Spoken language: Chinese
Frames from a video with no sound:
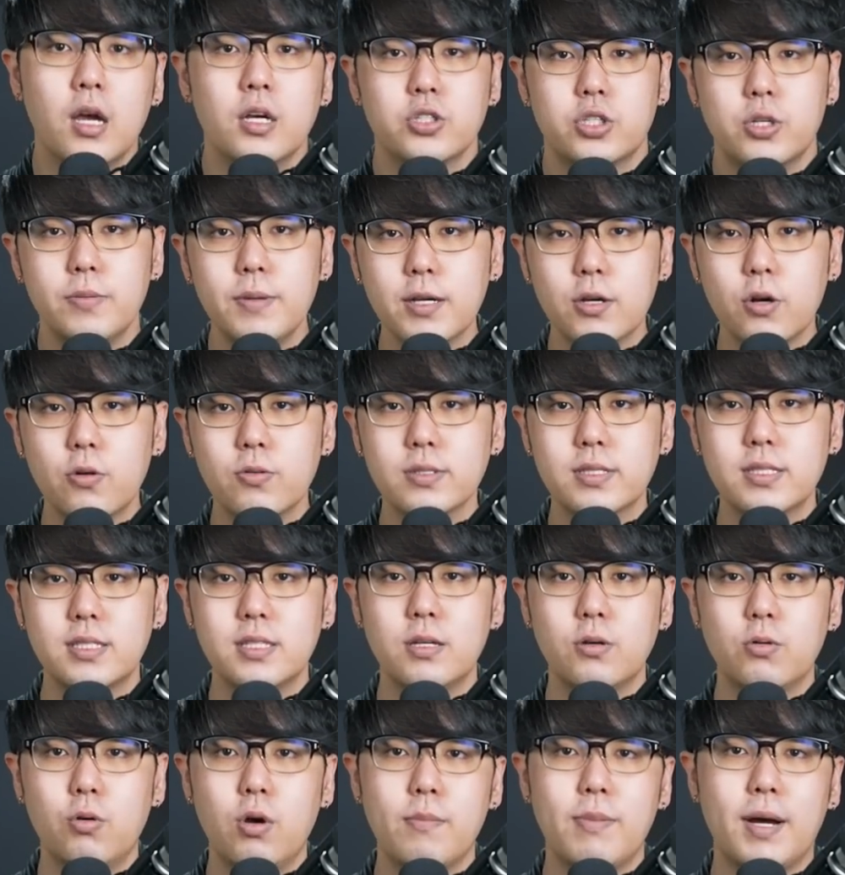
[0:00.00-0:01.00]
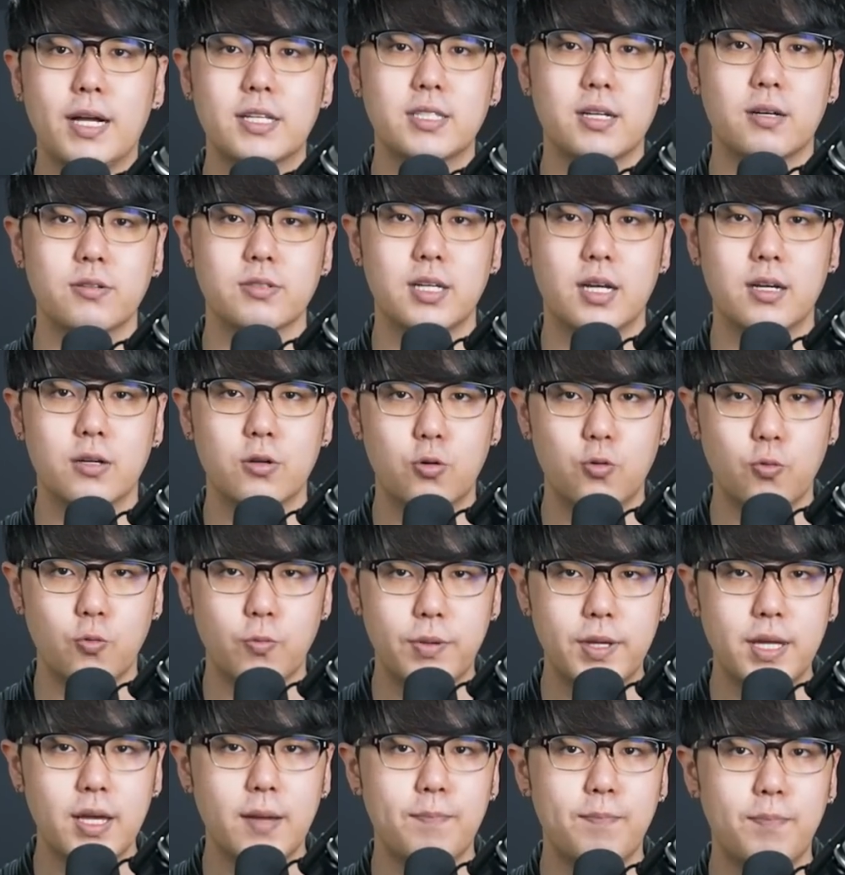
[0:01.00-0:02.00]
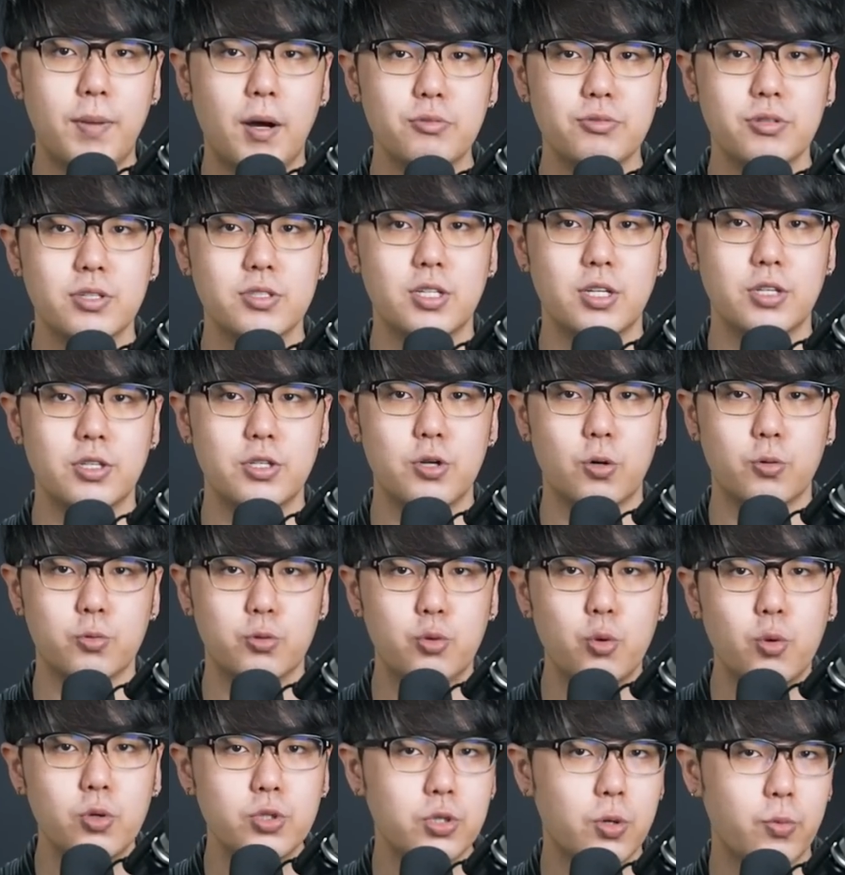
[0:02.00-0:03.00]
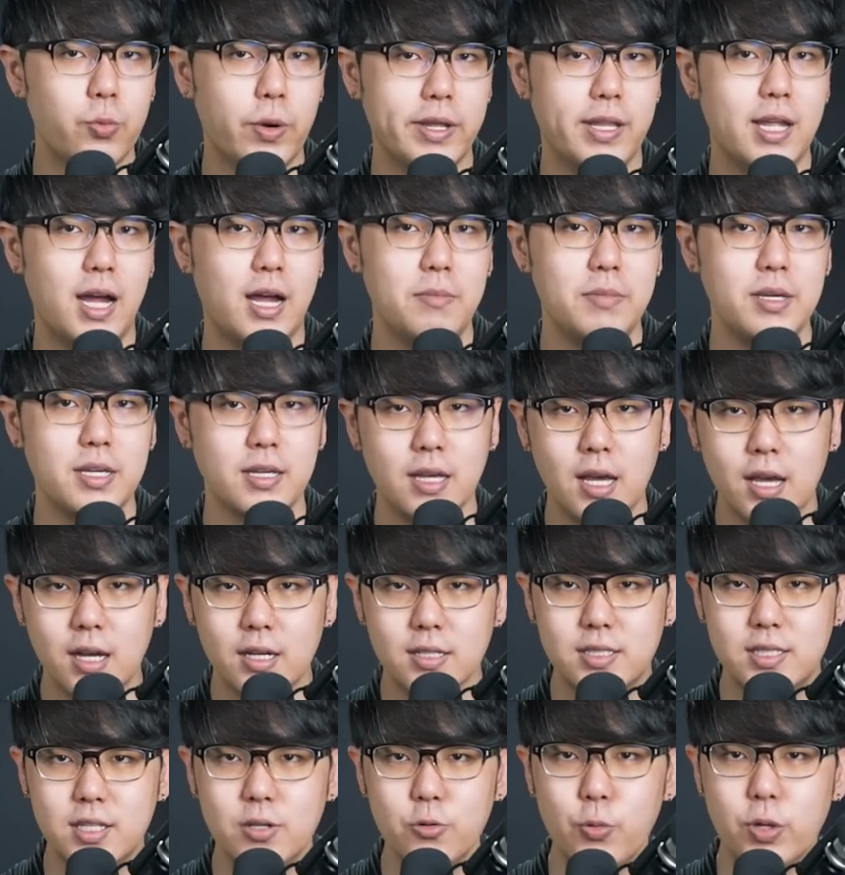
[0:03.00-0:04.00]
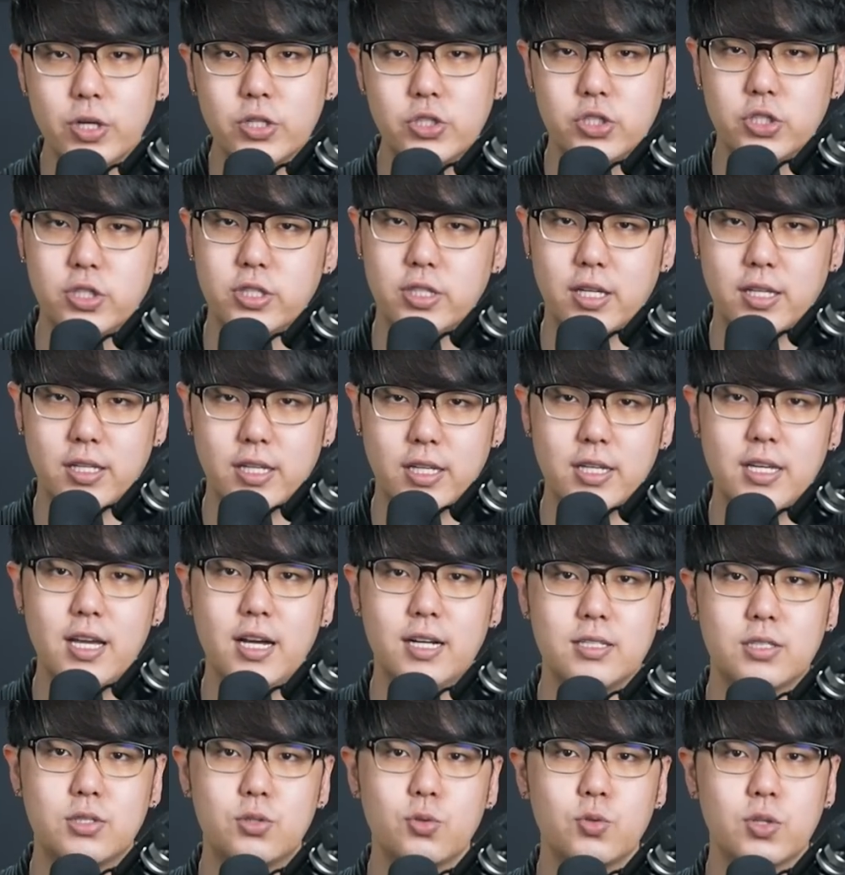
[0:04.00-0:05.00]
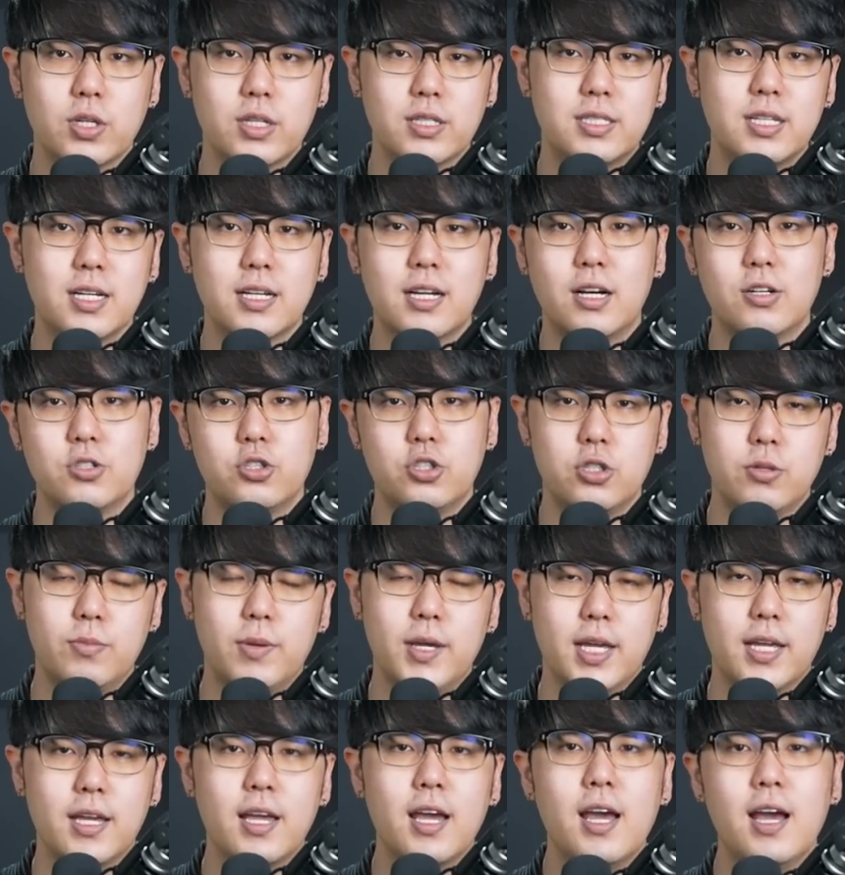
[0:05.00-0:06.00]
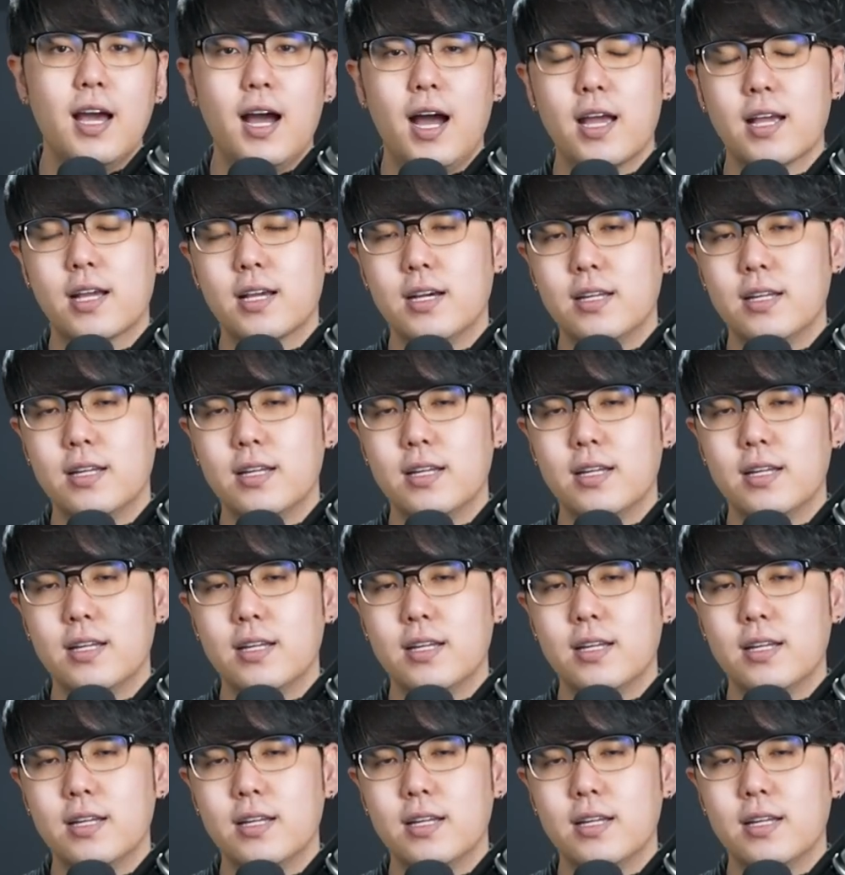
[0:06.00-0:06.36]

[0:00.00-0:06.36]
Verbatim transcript: 食品公司会把早餐谷片包装成有多重维他命、纤维质等营养素的健康食品，还